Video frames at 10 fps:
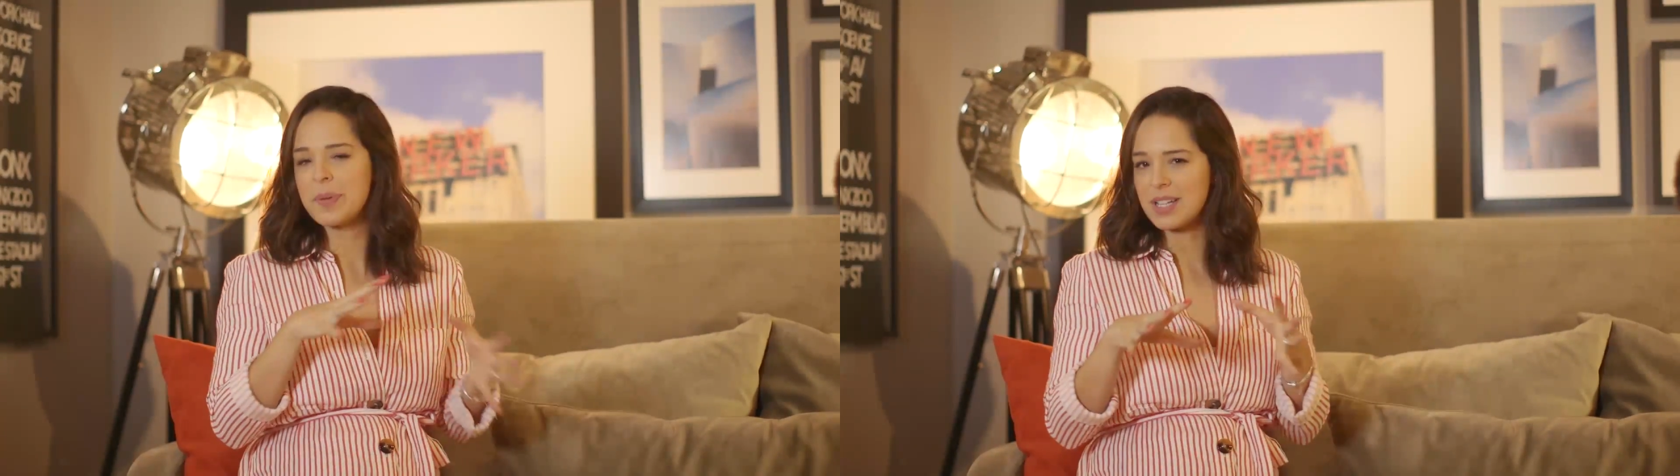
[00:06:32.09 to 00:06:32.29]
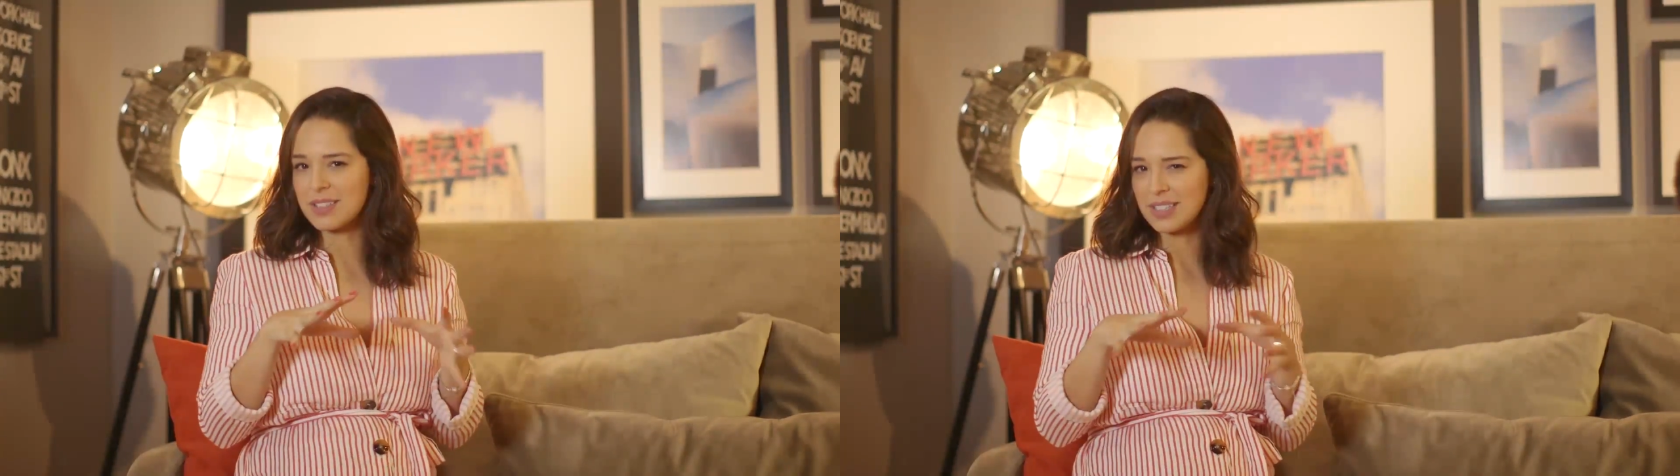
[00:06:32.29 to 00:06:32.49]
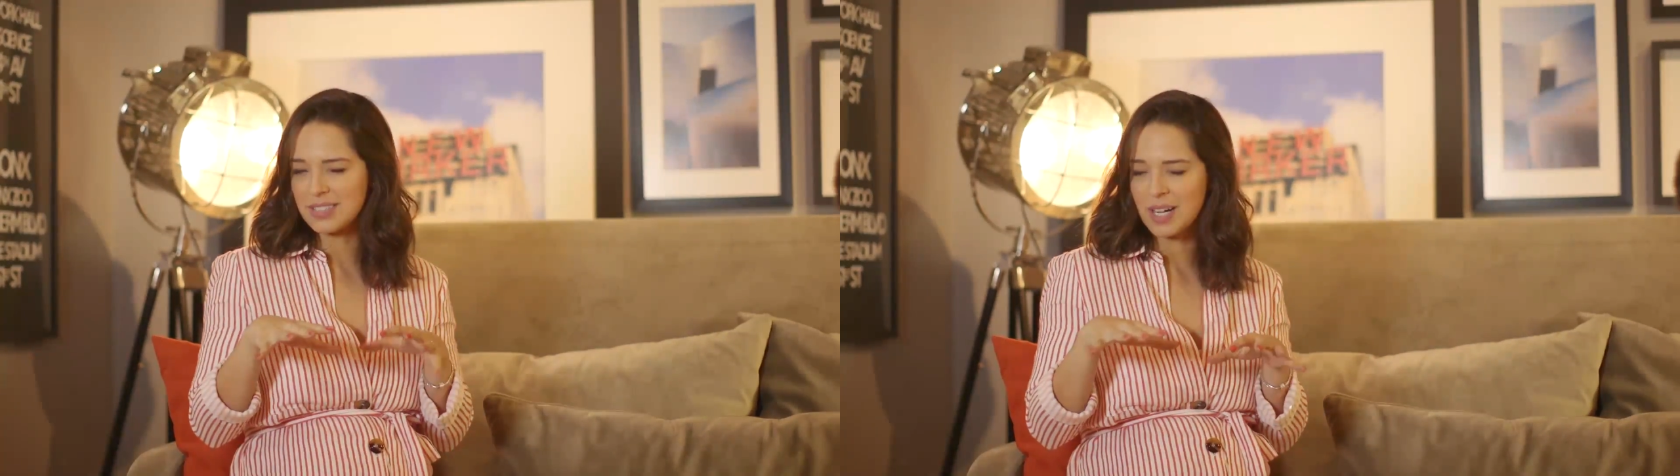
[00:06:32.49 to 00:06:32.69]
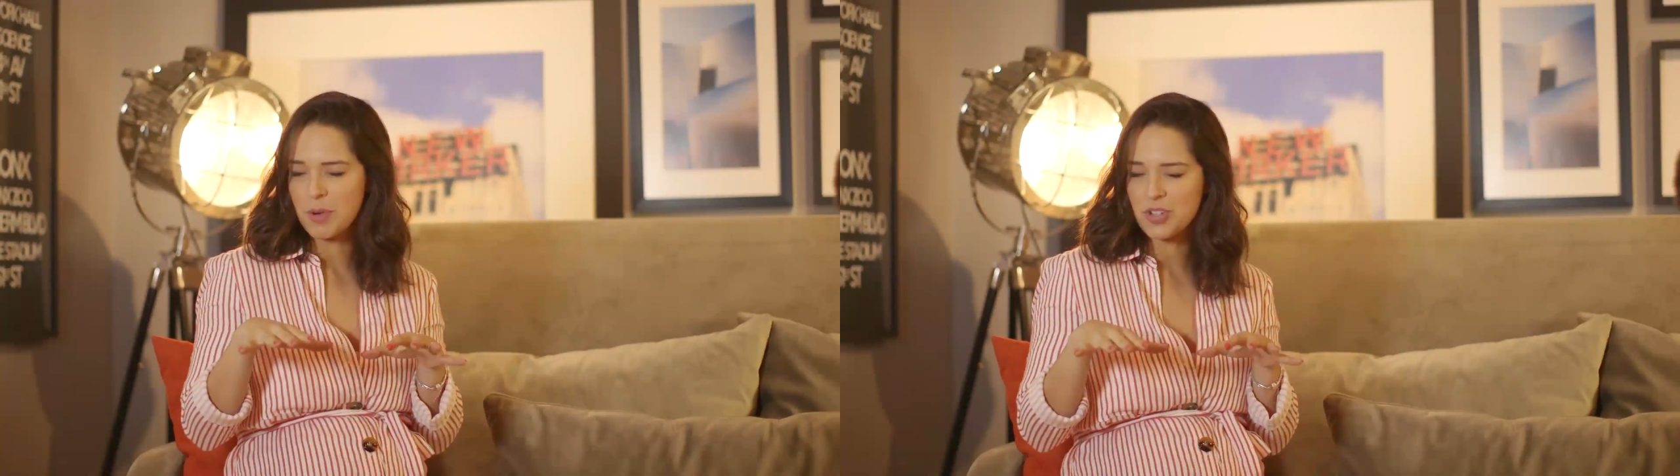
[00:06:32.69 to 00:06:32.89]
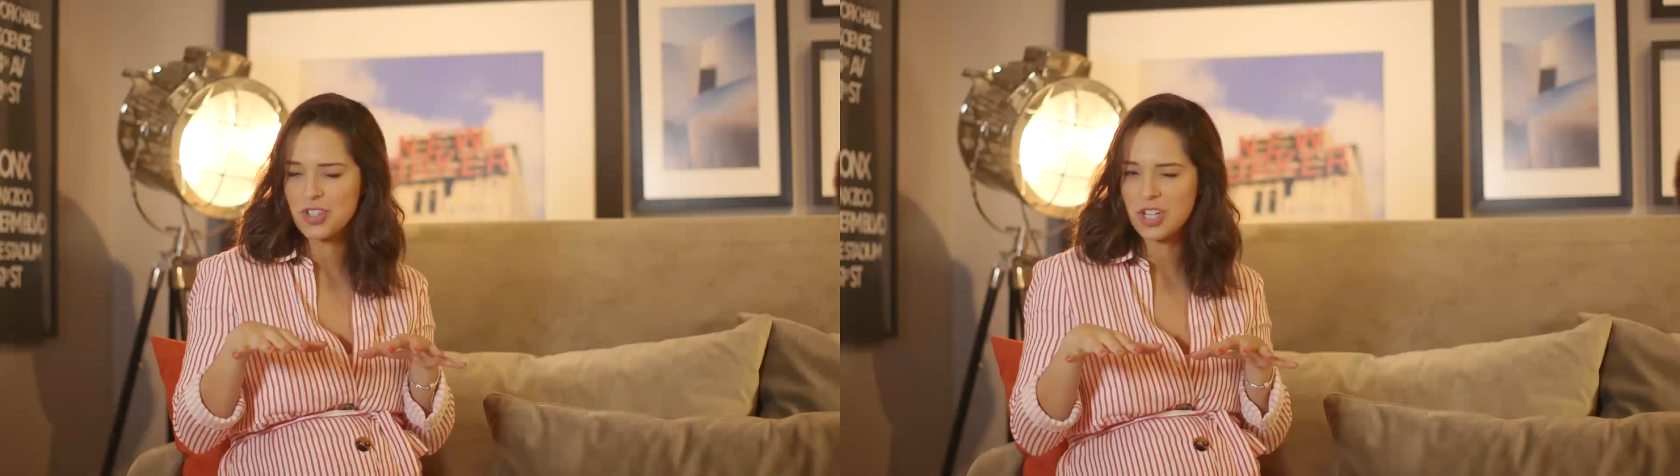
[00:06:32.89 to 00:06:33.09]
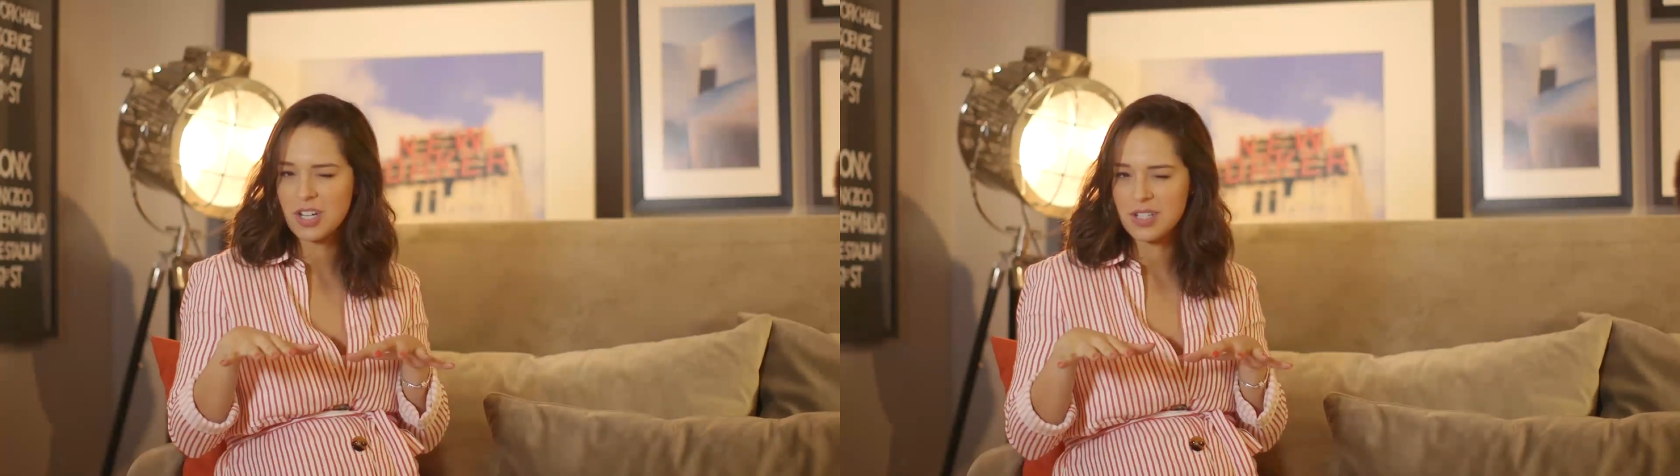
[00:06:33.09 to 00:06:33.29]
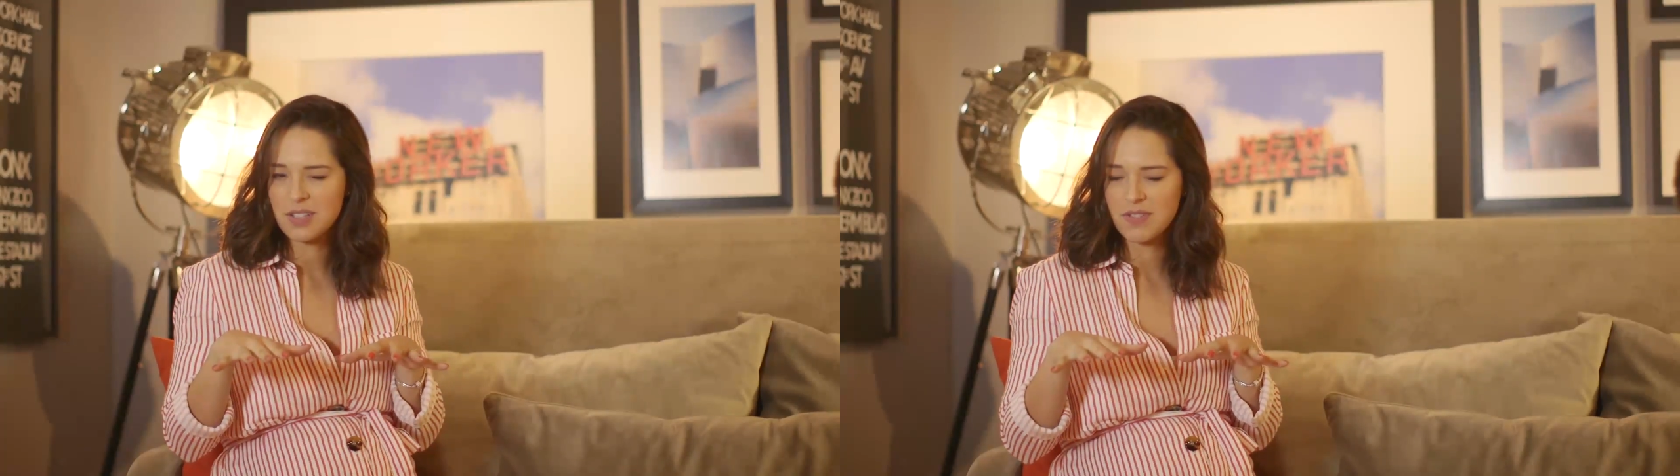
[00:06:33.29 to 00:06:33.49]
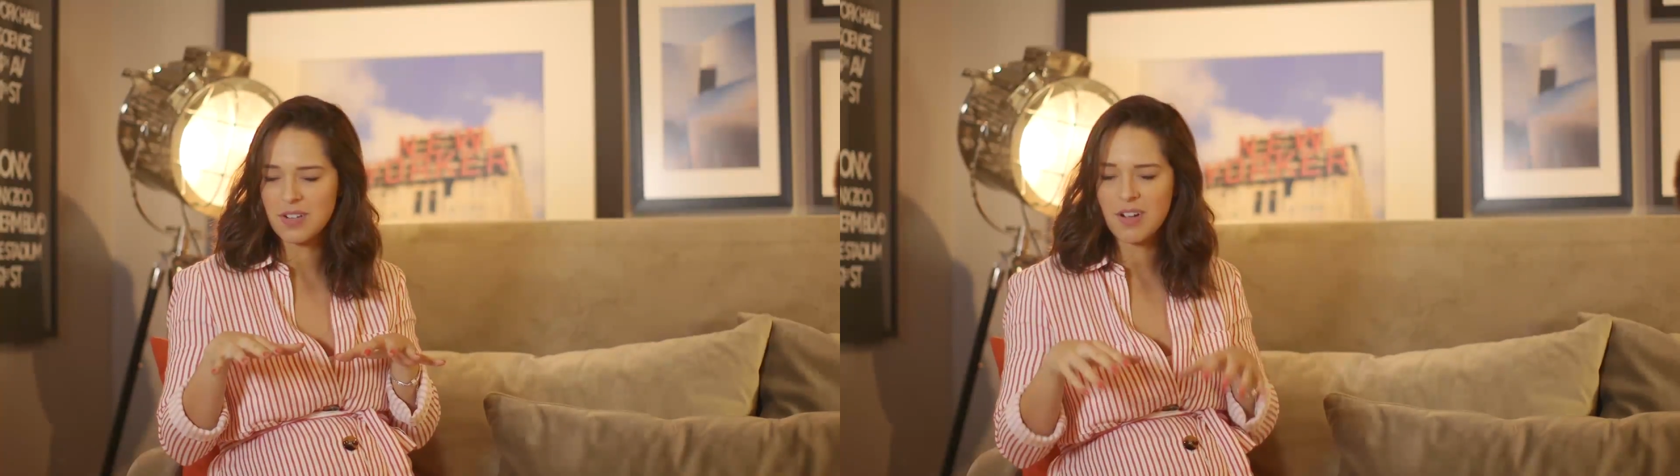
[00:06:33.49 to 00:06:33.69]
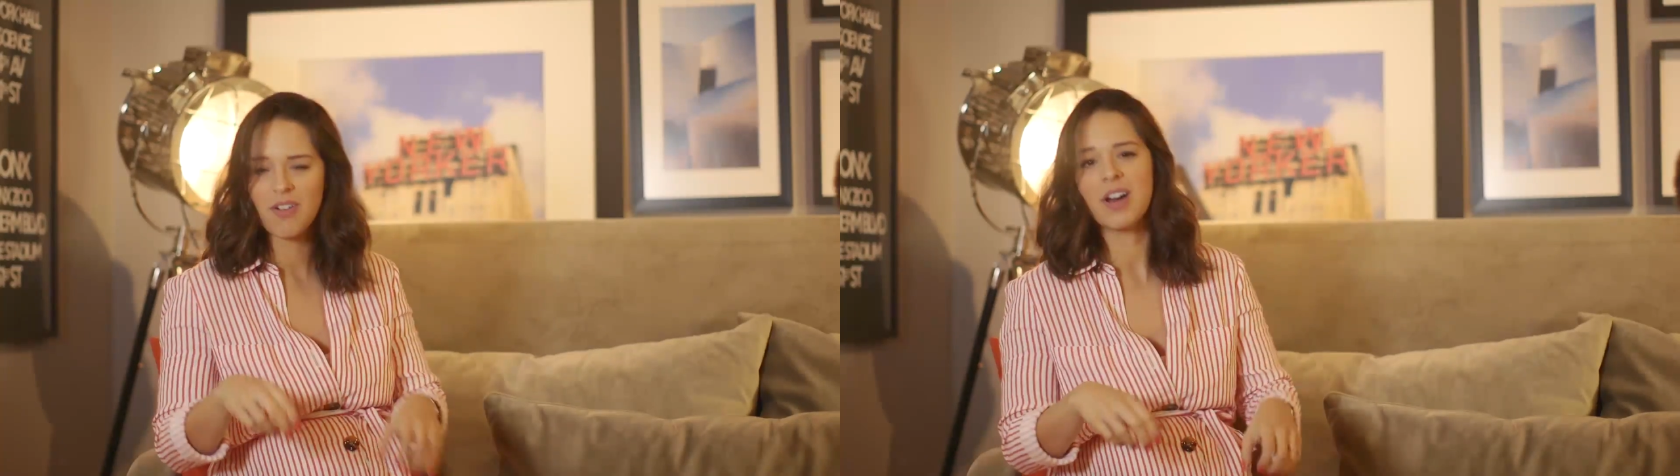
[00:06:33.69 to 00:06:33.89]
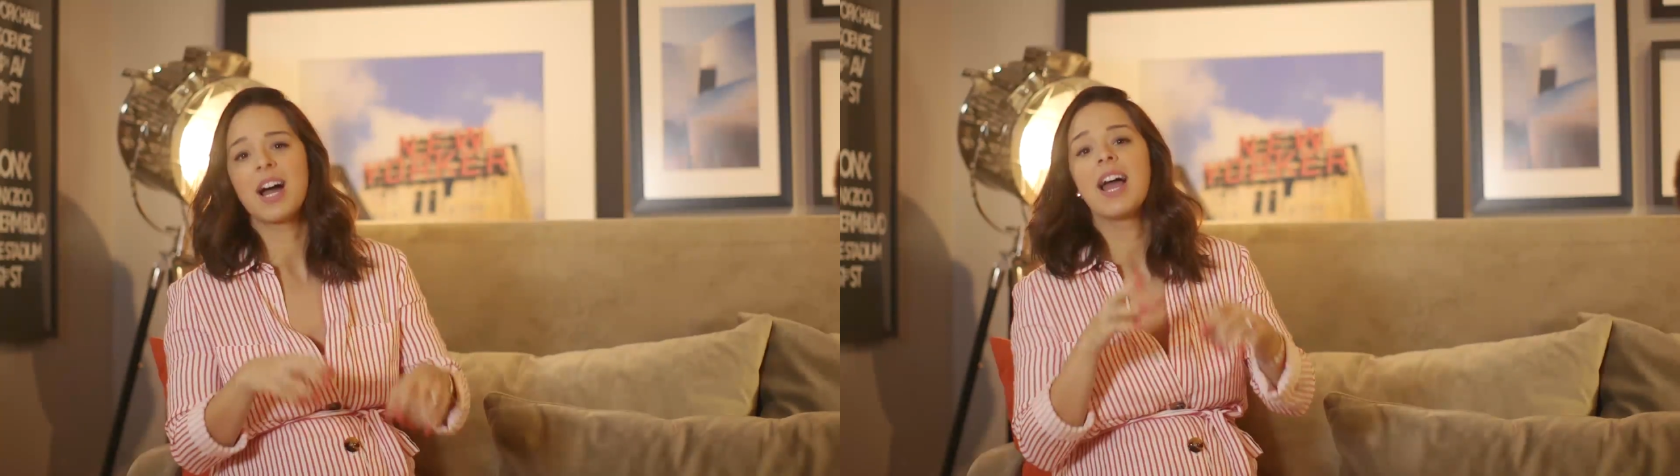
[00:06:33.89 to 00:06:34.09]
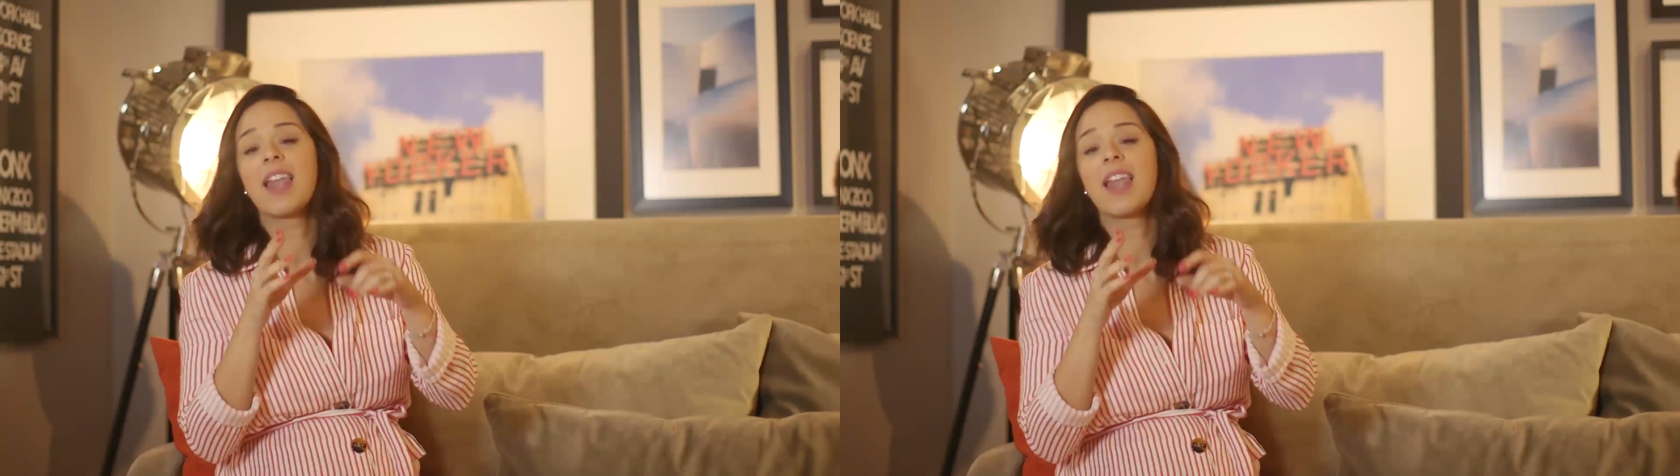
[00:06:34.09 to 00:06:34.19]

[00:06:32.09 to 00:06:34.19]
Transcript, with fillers: apesar dela estar tá na modinha nesse verão agora,